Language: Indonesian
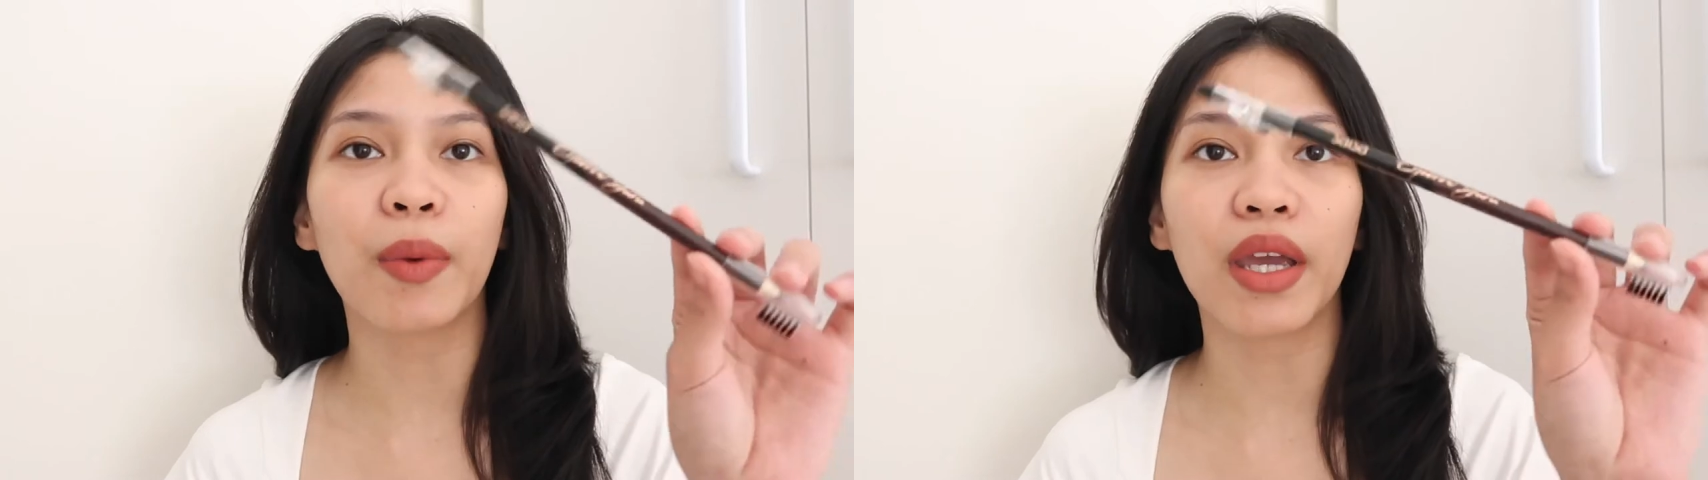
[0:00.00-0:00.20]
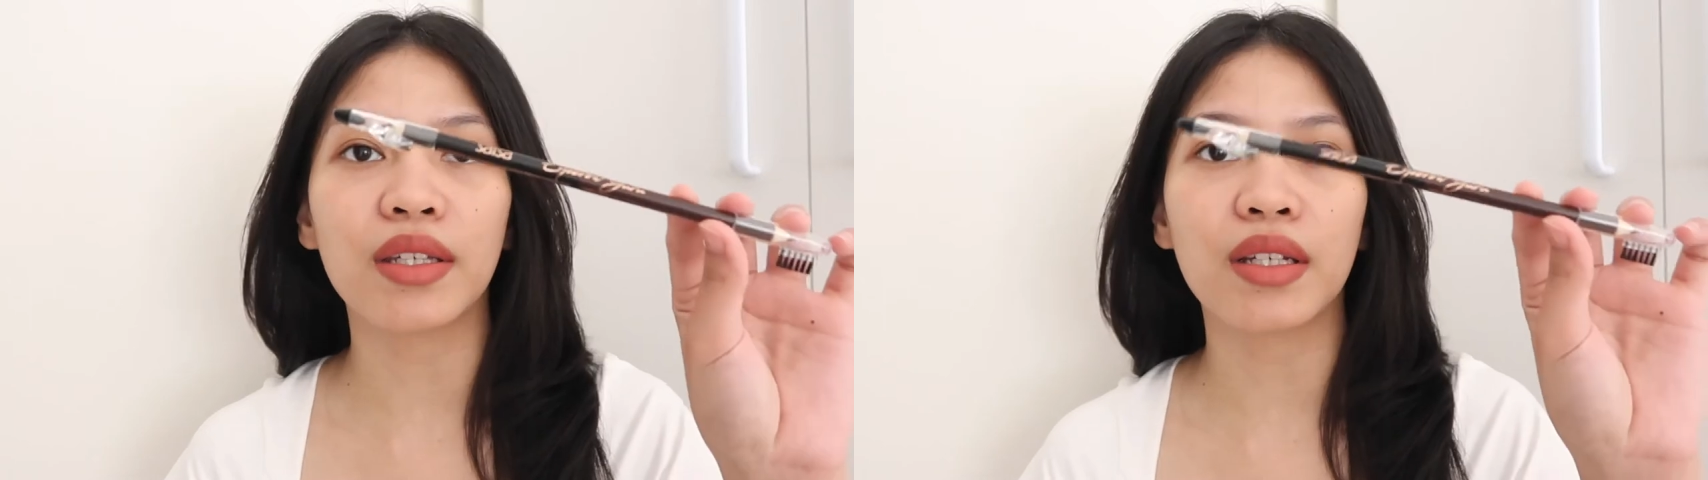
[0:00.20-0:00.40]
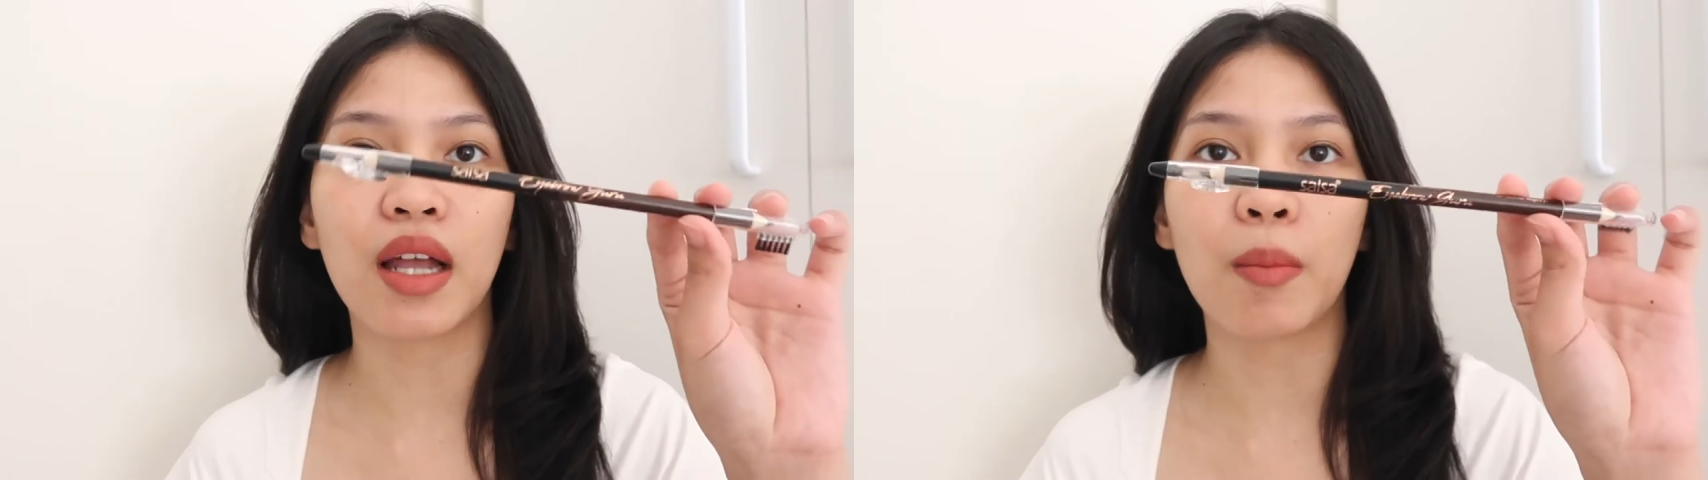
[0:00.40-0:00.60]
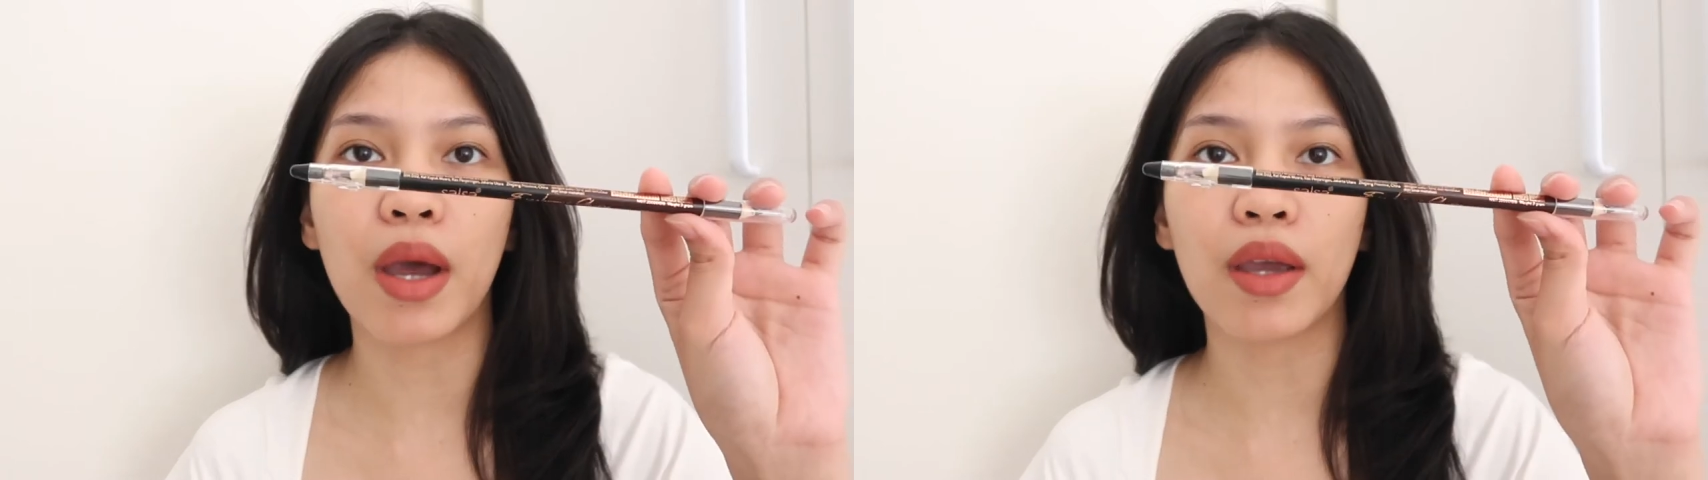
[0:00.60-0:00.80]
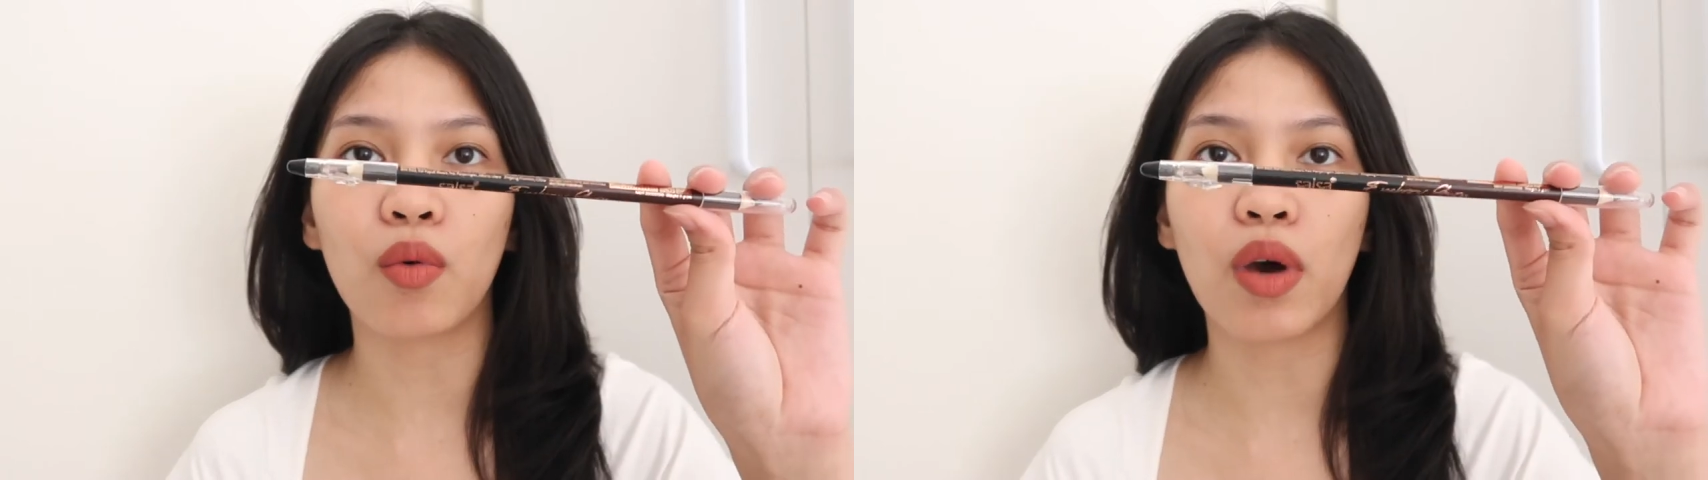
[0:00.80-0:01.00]
yang packaging lama
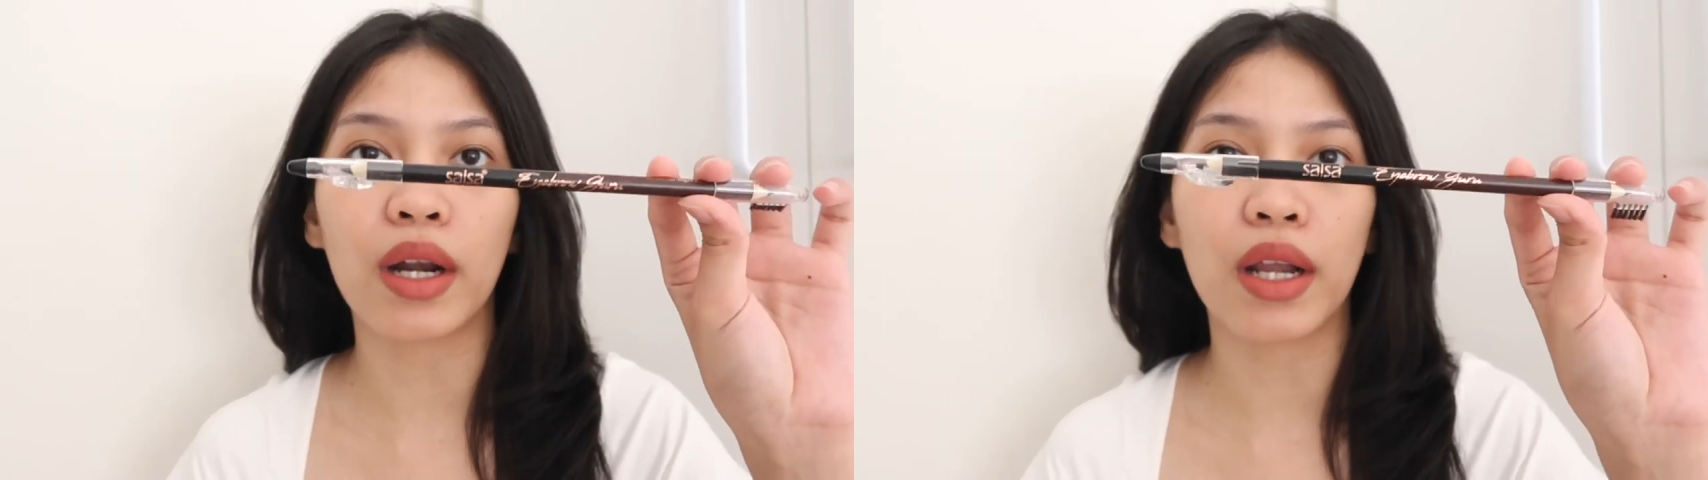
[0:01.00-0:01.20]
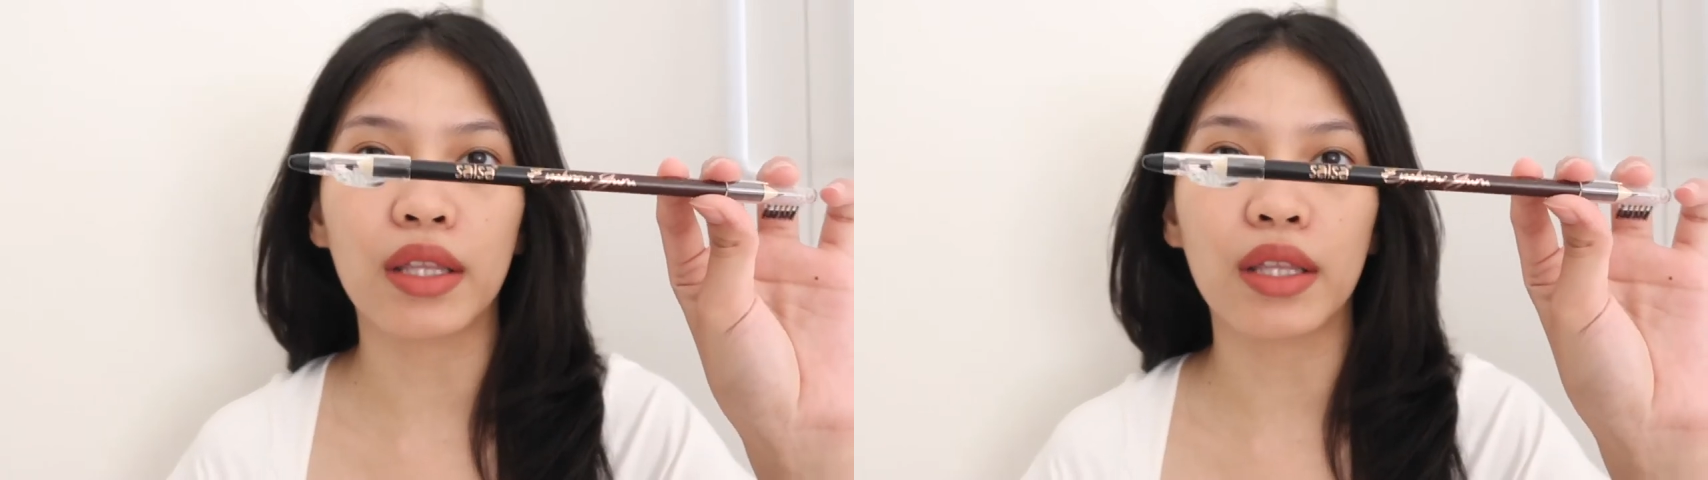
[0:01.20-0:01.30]
yang warna